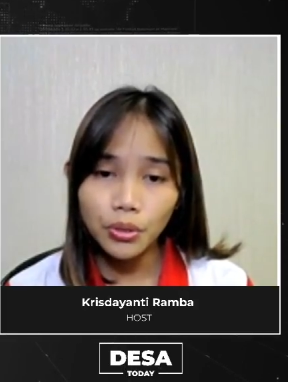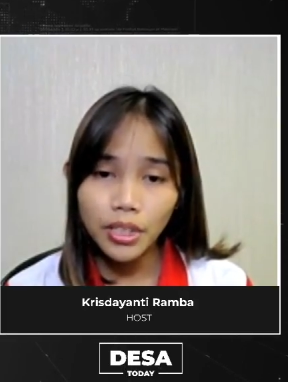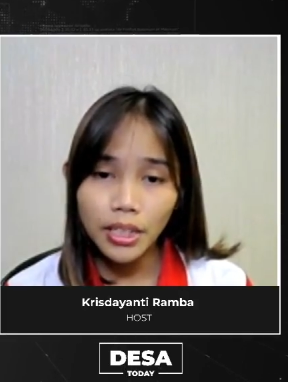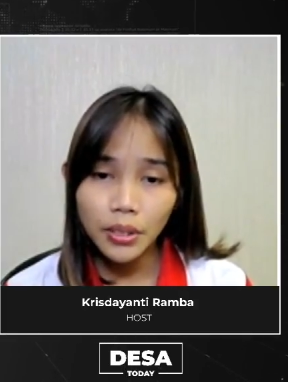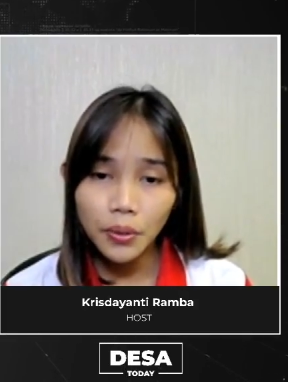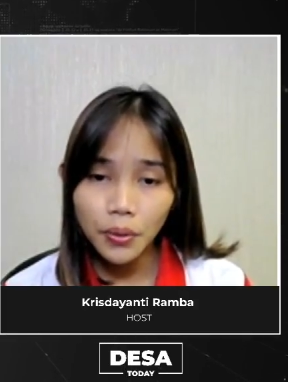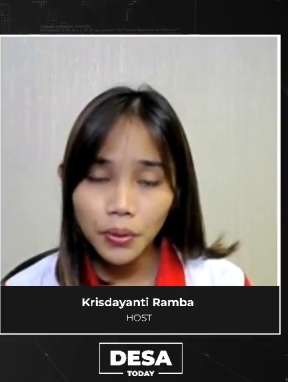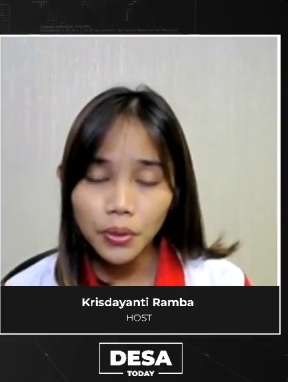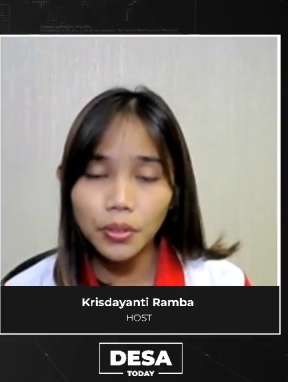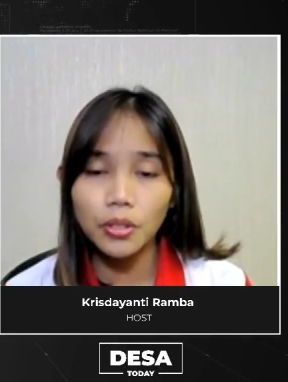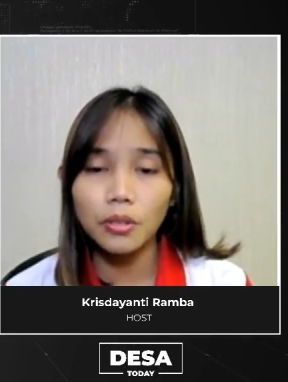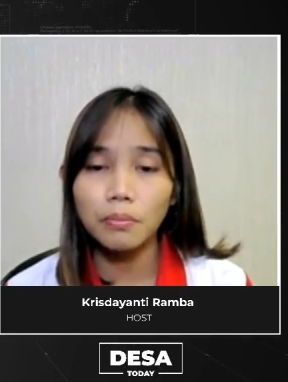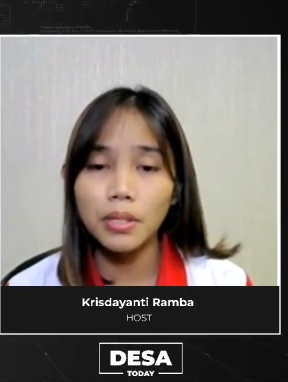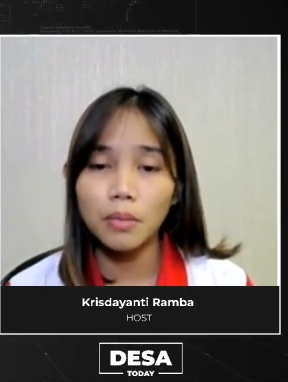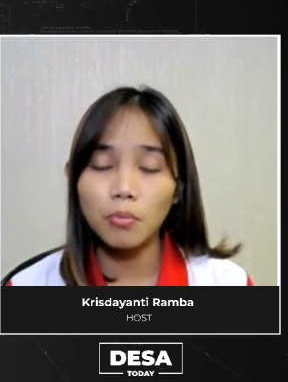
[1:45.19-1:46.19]
Koro
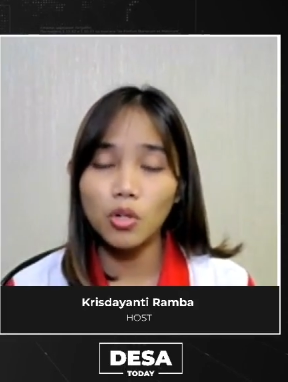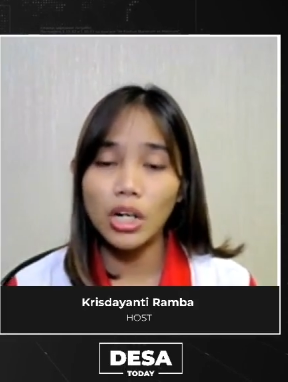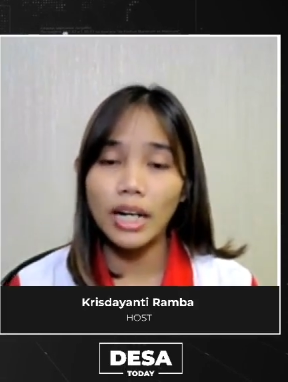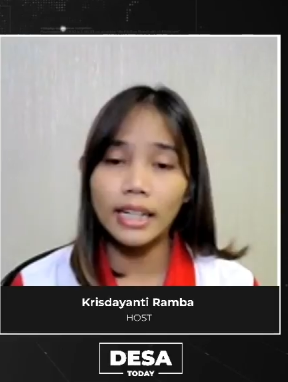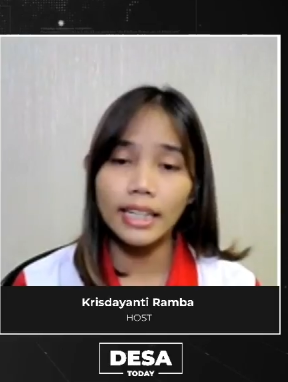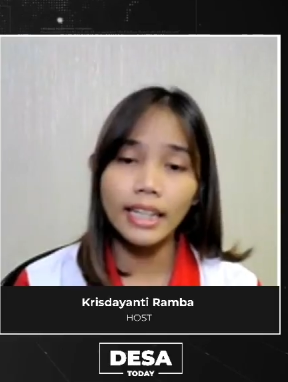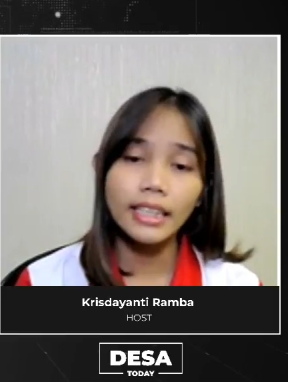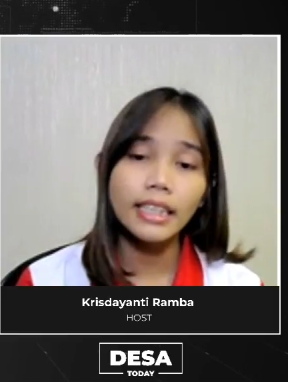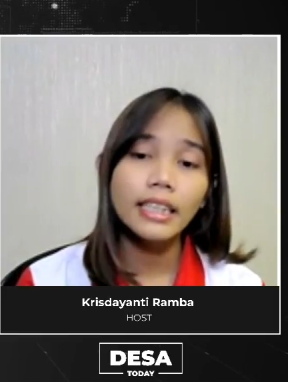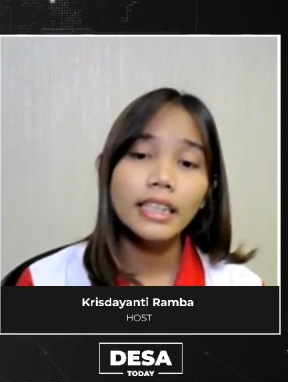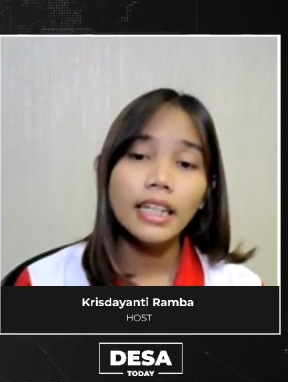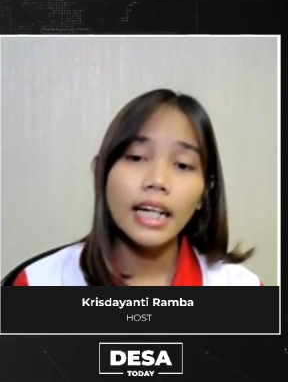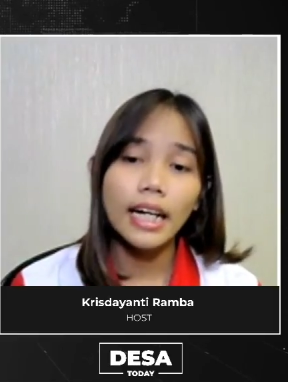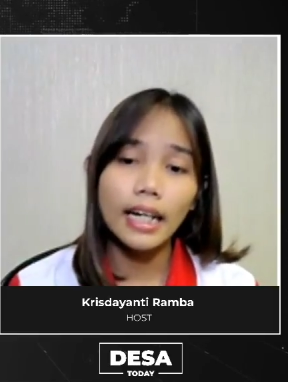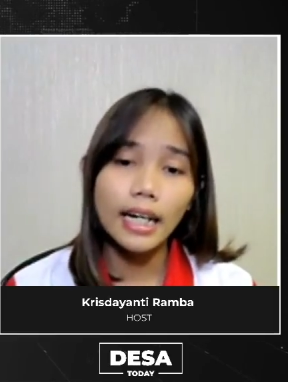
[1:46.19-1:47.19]
mengemukakan
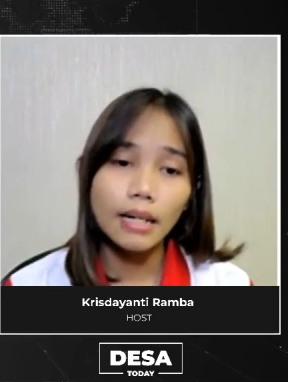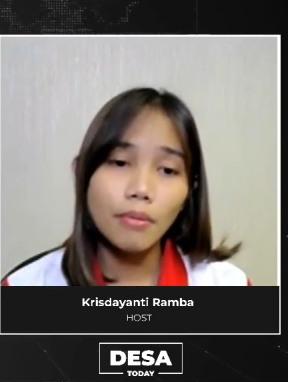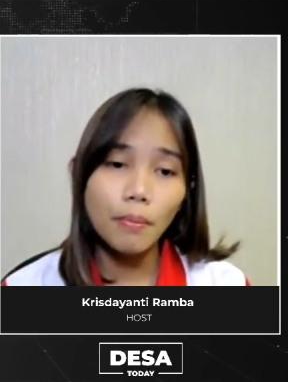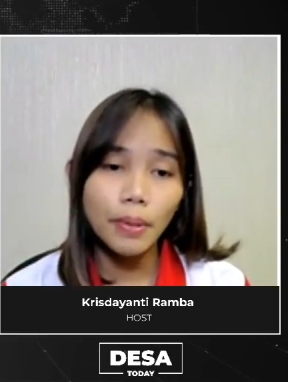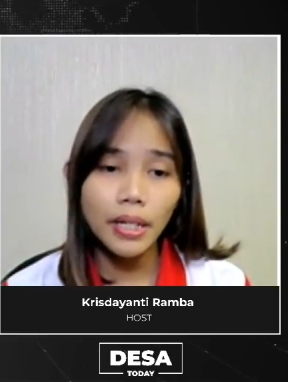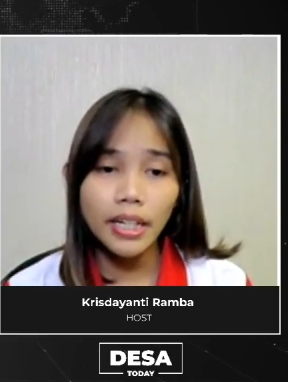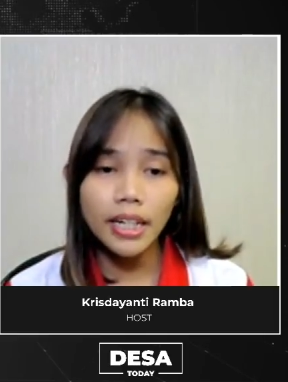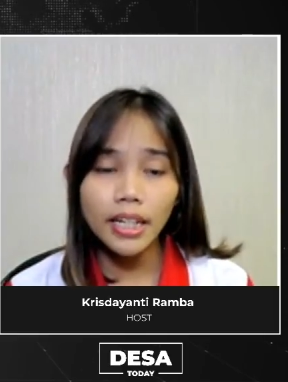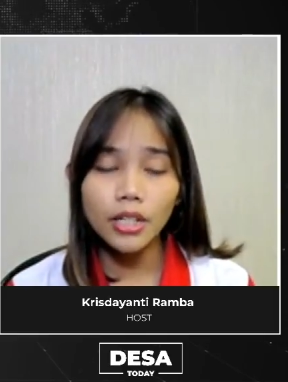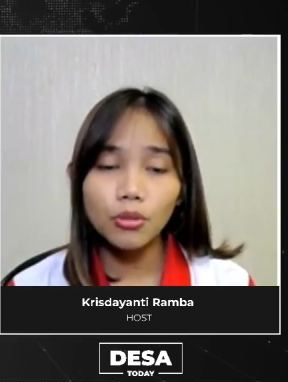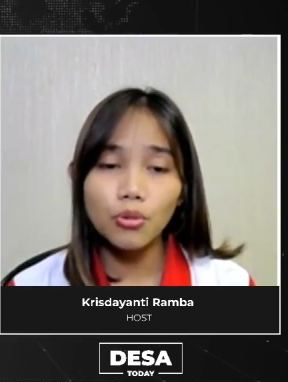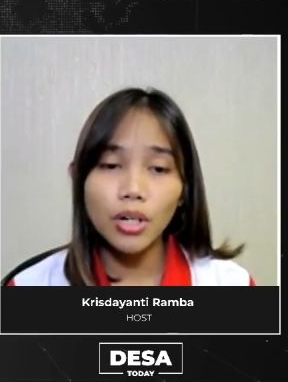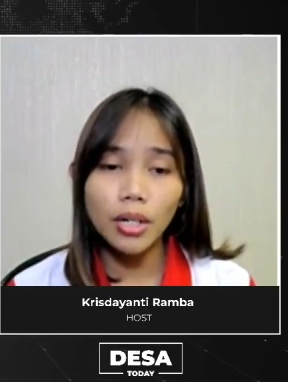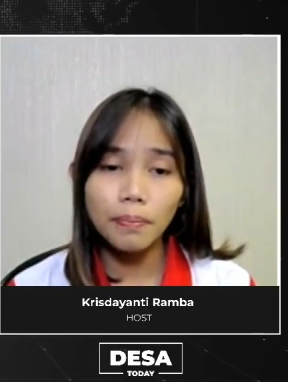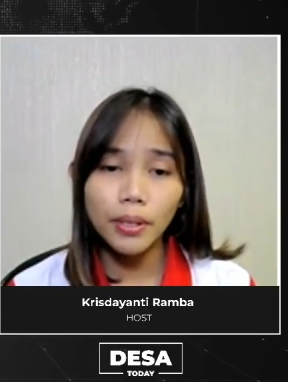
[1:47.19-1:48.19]
akan memberikan
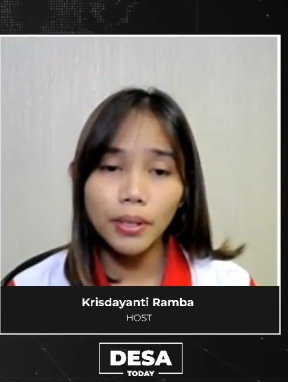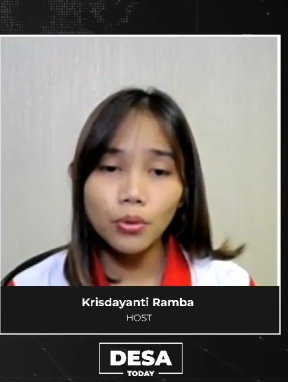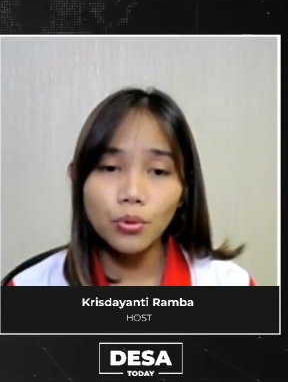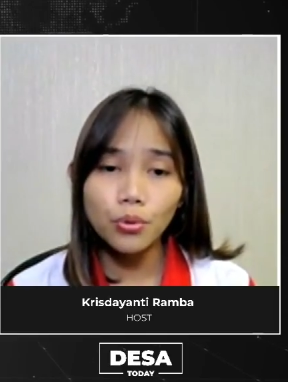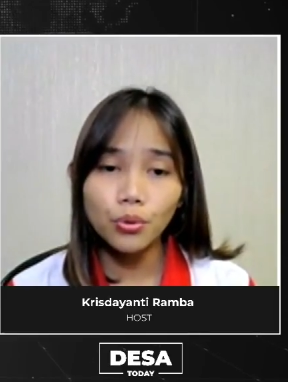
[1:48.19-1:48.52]
dukungan penuh